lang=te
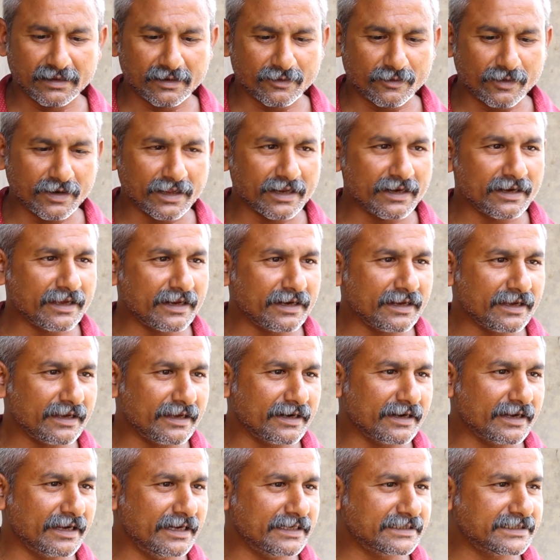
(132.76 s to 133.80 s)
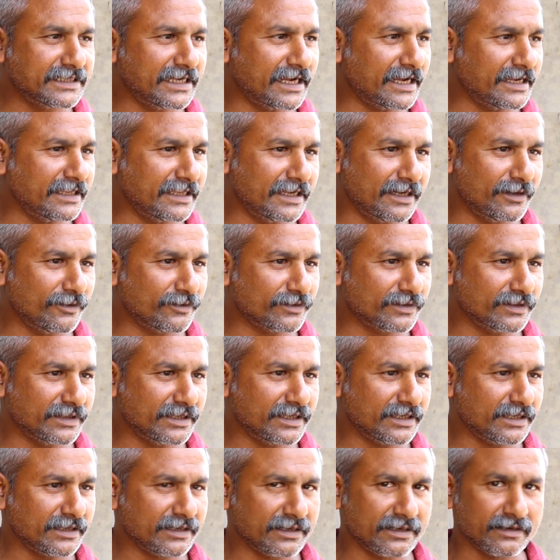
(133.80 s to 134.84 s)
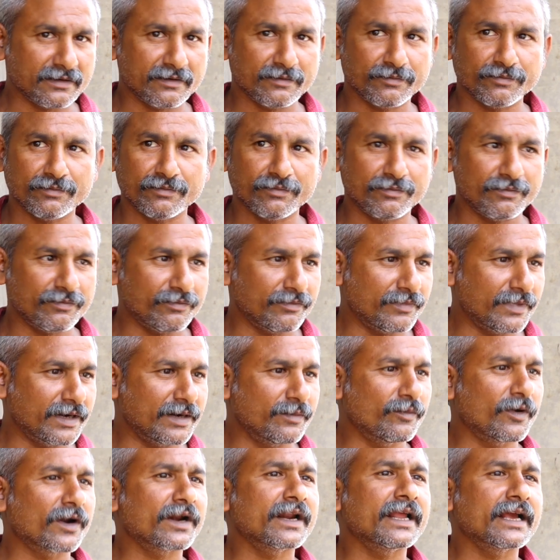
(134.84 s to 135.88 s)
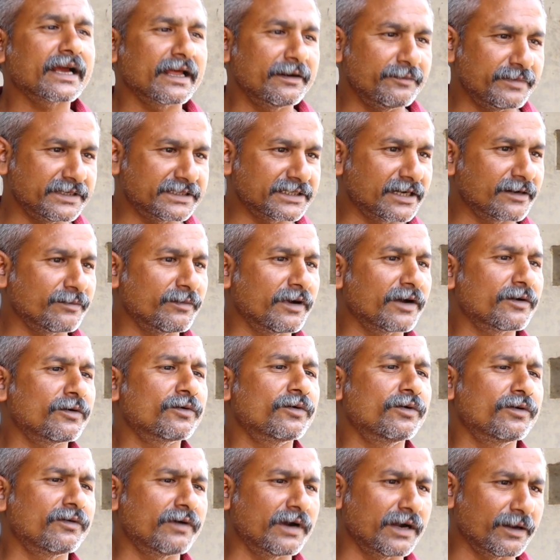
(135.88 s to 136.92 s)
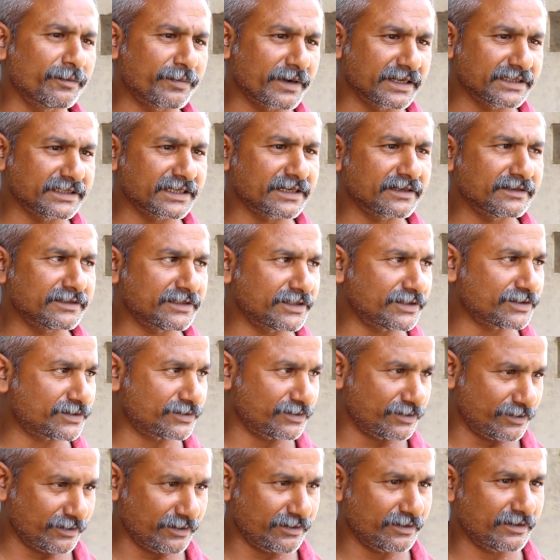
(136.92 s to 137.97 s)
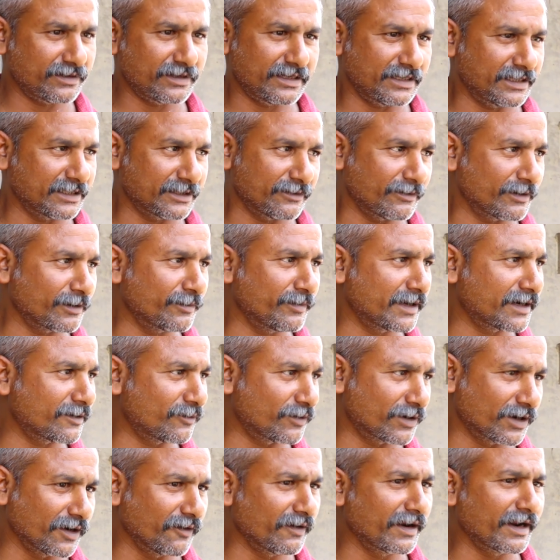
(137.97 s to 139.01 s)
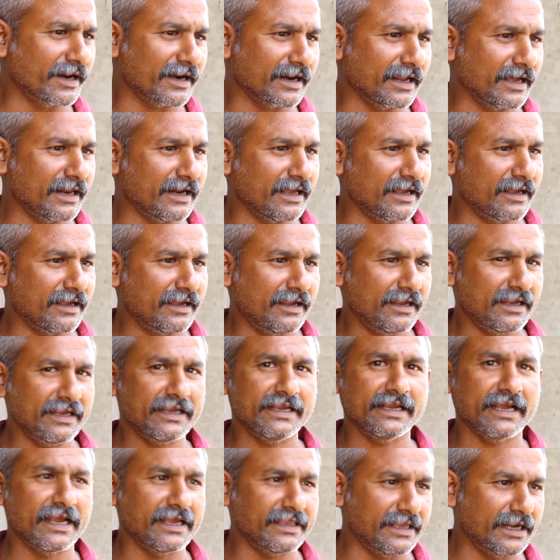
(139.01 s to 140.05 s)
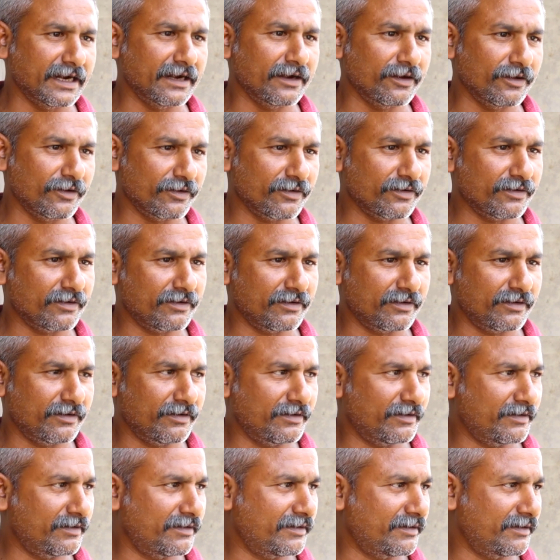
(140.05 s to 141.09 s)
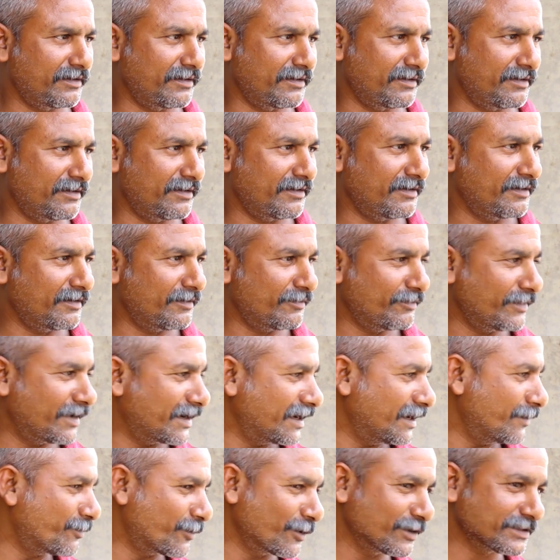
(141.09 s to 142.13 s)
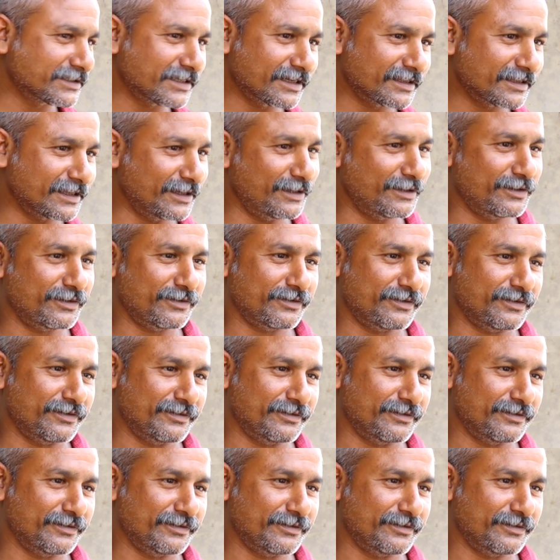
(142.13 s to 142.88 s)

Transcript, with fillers: కొడాల నాన్నగారు గెలిచి ఐదేళ్ళు అవుతుంది మరి మొన్నే కనిపించాడు మాకు గుడి వాళ్ళ ప్రచారం చేస్తూ ఇంతవరకు మరి గుడ్ల వల్ల రాల ఈ ఐదేళ్ళలో మరి ఎప్పుడు వస్తారు తెలియదు